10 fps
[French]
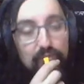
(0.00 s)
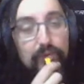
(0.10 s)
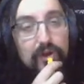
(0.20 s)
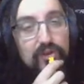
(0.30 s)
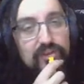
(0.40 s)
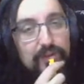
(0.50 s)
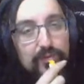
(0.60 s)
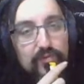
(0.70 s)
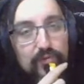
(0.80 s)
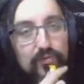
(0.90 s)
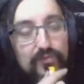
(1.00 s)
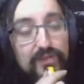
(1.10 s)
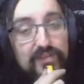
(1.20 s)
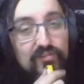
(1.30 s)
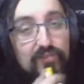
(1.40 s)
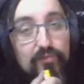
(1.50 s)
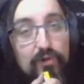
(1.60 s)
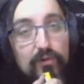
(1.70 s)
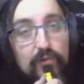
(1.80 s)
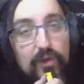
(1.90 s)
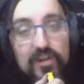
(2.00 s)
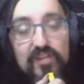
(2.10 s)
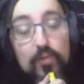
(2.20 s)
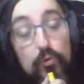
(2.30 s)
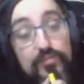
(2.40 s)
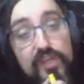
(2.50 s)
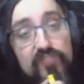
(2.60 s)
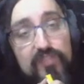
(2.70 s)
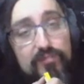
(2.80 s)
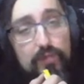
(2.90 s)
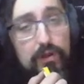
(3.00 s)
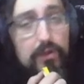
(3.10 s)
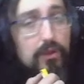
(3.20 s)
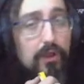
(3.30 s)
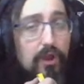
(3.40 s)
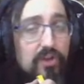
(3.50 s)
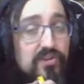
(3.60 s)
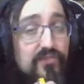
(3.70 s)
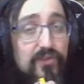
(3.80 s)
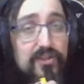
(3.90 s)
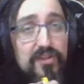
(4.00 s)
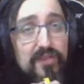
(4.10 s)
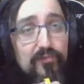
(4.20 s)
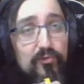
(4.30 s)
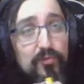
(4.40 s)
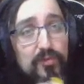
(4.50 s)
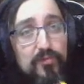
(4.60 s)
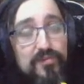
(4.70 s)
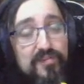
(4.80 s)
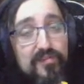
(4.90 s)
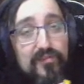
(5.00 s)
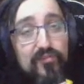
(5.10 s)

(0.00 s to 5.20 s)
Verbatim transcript: sais pas, j'ai l'impression qu'en fait, à chaque fois, on, on le dit à chaque fois. Hein. À chaque fois, il y a des nerfs en druide, on dit ça, ça va